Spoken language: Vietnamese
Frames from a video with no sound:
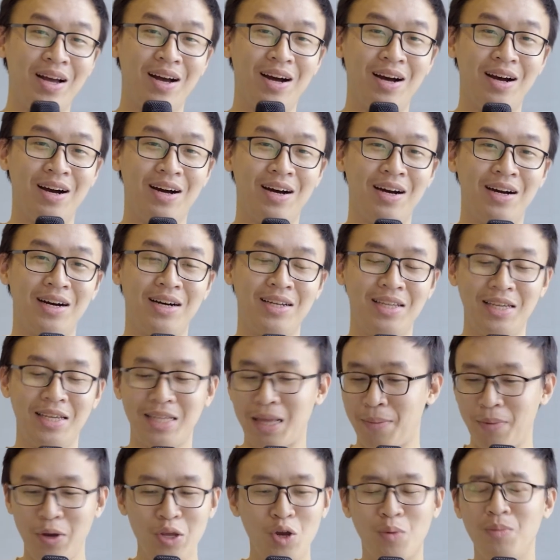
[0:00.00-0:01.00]
à, thì
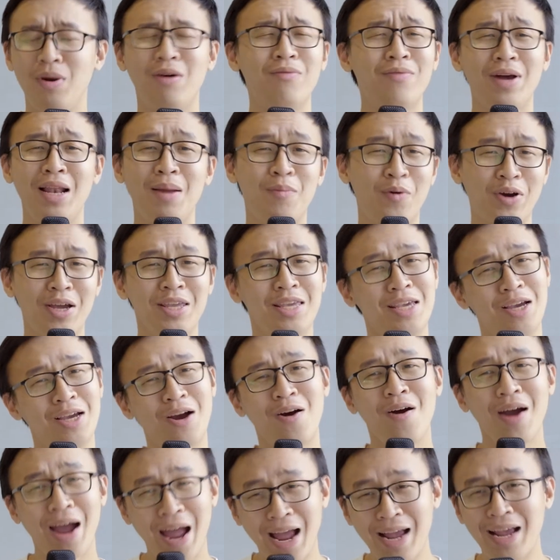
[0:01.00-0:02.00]
tập thể dục nó không phải là một cái gì
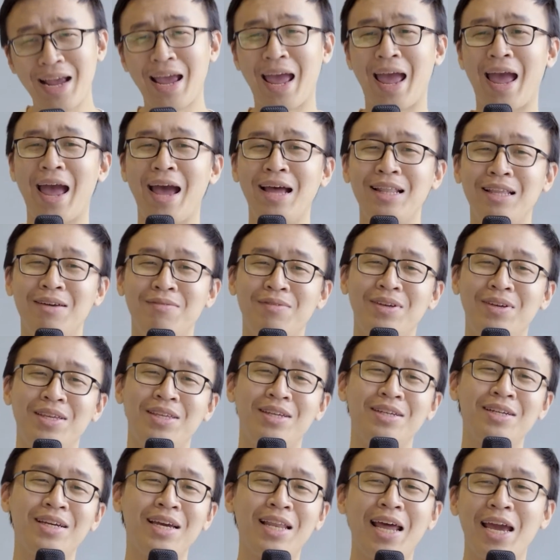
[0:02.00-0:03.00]
khó khăn cả tại vì
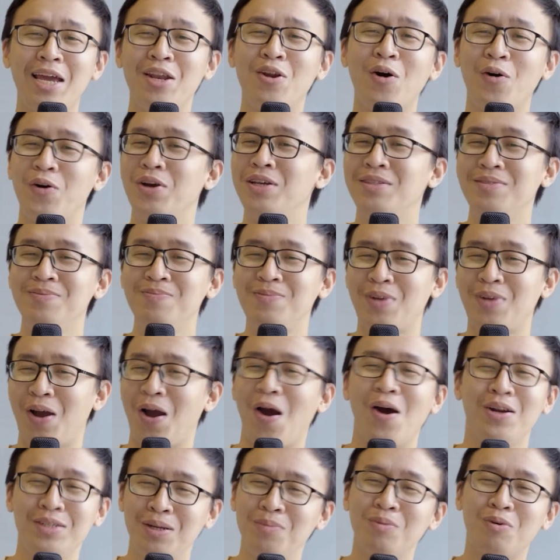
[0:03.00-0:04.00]
những cái thay đổi
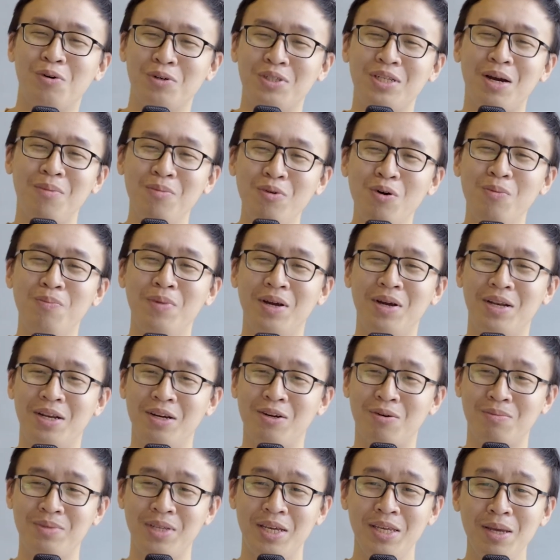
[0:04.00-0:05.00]
nhỏ trong cuộc sống của mình nó
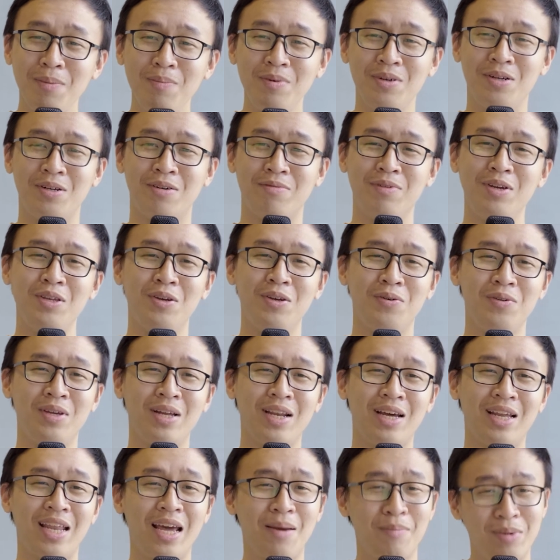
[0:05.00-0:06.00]
cũng sẽ giúp được ví dụ như
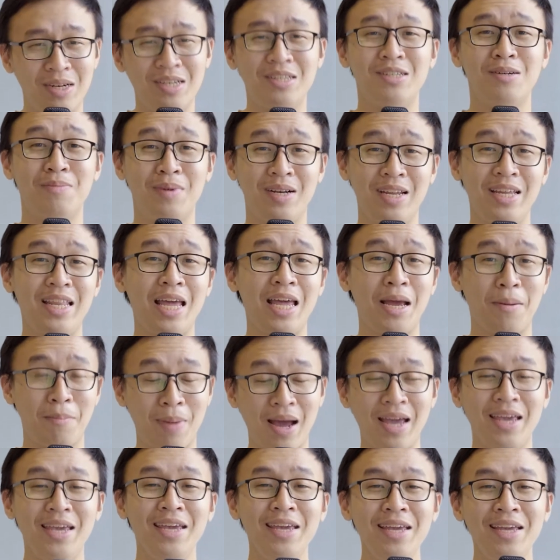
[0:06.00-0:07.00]
là thay bình thường mình đi thang
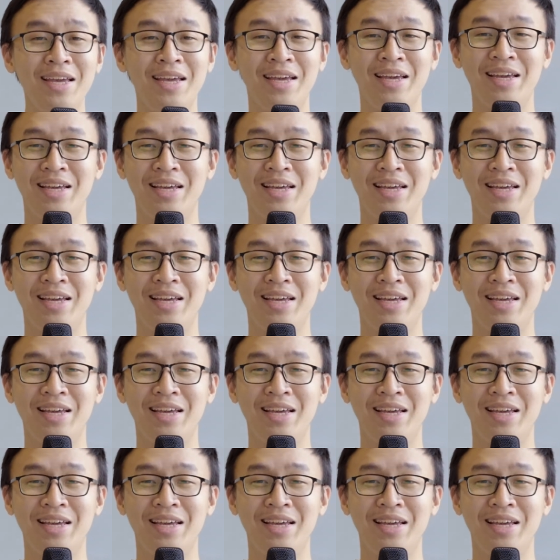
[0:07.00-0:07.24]
máy